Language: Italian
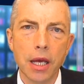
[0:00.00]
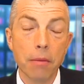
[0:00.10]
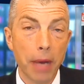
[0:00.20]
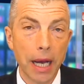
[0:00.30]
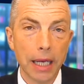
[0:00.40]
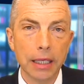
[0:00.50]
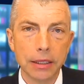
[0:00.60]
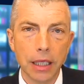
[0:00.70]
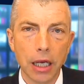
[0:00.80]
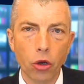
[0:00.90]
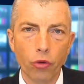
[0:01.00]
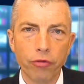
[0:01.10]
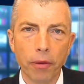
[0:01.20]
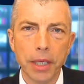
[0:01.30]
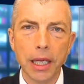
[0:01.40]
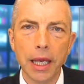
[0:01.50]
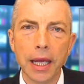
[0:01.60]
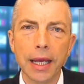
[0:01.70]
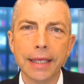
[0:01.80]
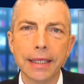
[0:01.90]
ma anche delle loro
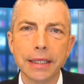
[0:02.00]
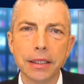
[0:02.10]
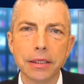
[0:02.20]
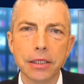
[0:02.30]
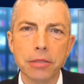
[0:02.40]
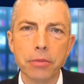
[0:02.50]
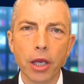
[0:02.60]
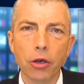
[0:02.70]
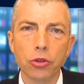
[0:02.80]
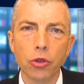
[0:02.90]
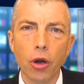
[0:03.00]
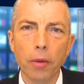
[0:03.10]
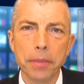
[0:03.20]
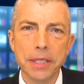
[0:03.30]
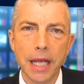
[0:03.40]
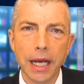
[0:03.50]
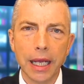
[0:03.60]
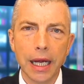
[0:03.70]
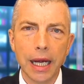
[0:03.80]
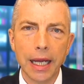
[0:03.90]
famiglie e dei tantissimi che continuano a pensare
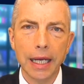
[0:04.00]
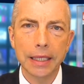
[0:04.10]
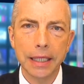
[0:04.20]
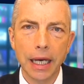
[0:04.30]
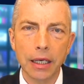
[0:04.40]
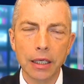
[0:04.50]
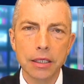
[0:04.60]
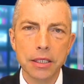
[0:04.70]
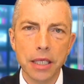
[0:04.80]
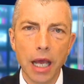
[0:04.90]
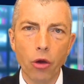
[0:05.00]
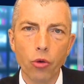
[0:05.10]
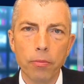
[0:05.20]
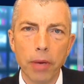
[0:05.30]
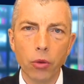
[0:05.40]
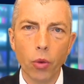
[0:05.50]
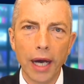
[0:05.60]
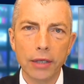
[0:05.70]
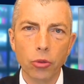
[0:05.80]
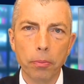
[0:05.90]
che la legalità sia un
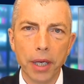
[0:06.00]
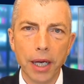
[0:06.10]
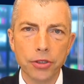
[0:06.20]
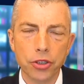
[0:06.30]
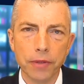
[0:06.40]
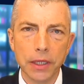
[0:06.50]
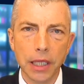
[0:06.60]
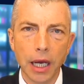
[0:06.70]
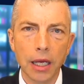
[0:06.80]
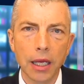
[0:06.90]
baluardo per la civiltà.